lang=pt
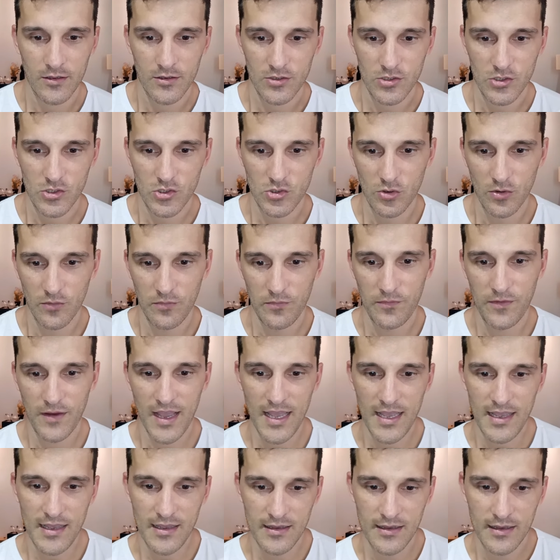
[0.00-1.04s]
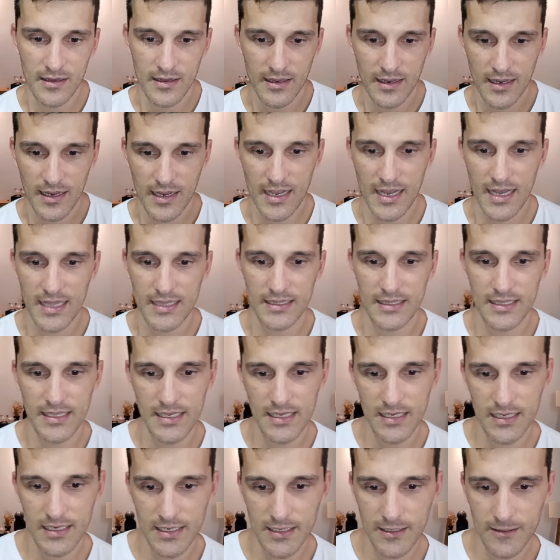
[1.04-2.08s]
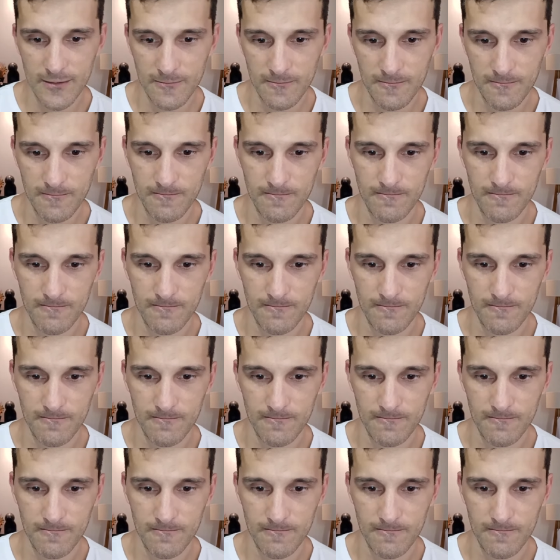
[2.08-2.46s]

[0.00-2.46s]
Sofá, cadeira,